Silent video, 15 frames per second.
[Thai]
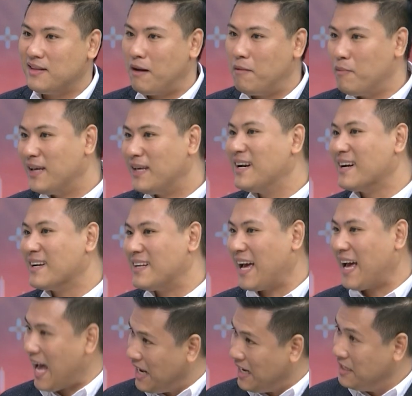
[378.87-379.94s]
ทำให้เกิดรา
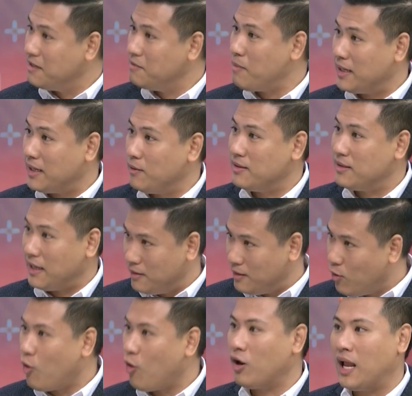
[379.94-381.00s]
คานี้ขึ้นมาในใน
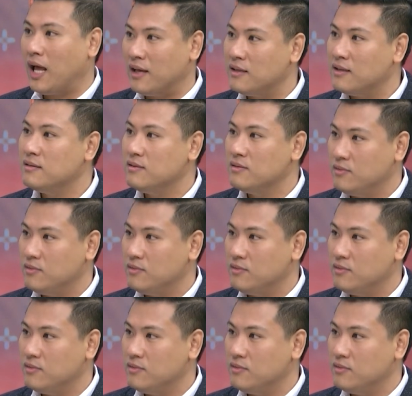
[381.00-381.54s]
โลกออนไลน์อ